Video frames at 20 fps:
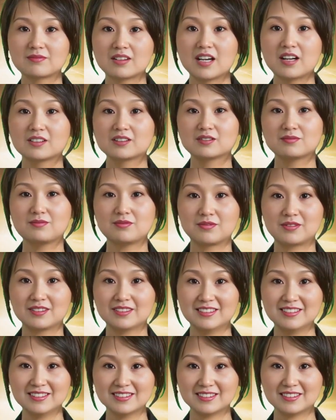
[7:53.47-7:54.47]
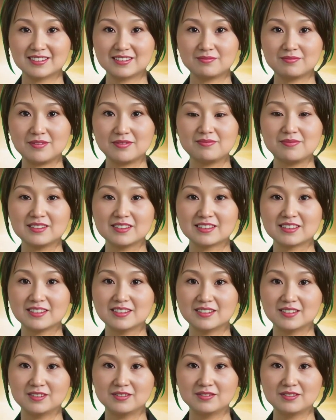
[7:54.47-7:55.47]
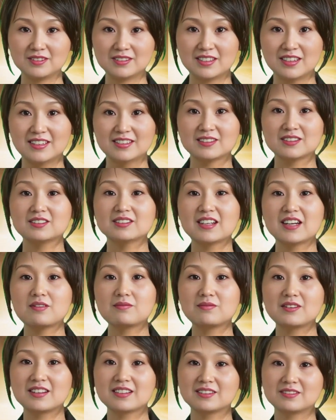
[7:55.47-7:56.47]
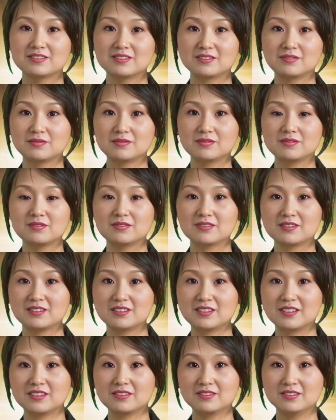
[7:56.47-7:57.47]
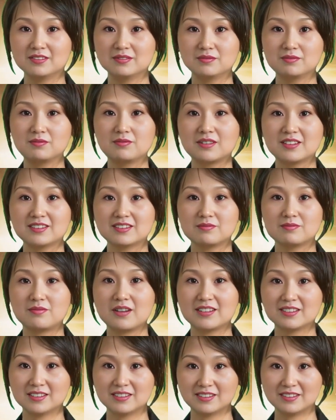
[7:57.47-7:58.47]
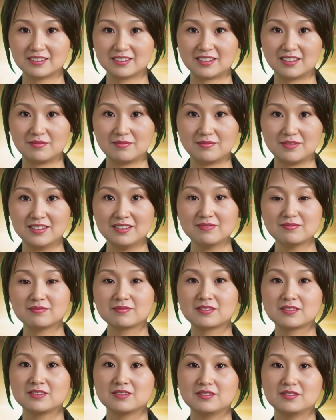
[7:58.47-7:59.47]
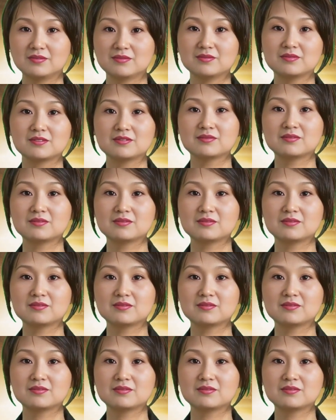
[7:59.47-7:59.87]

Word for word: 台湾的防空识别区较近。这些发言可能会被视为对中国的批评和忧